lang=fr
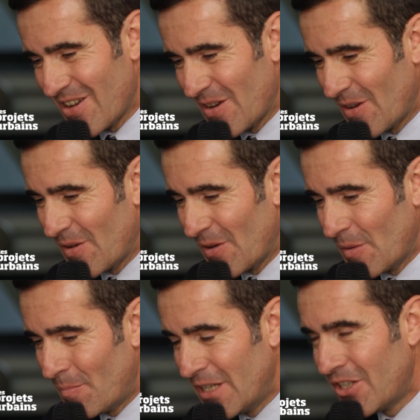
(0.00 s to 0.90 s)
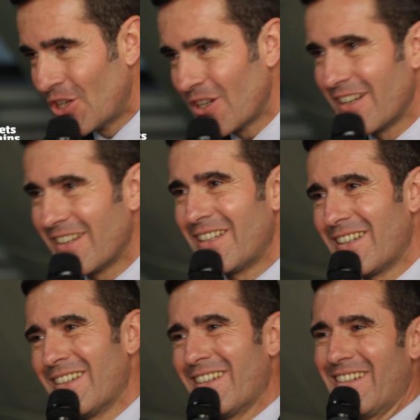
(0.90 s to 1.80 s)
euh, Pitch
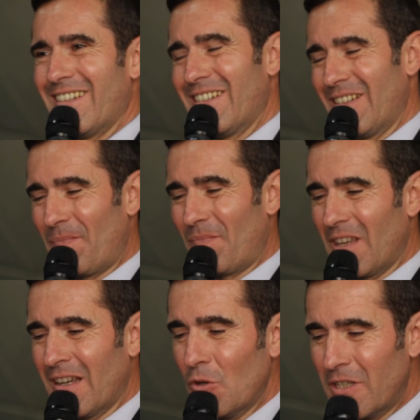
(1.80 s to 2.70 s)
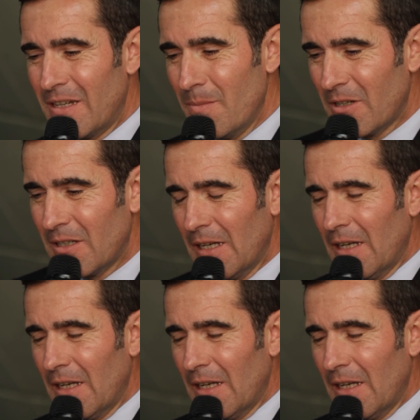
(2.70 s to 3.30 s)
et Roxim,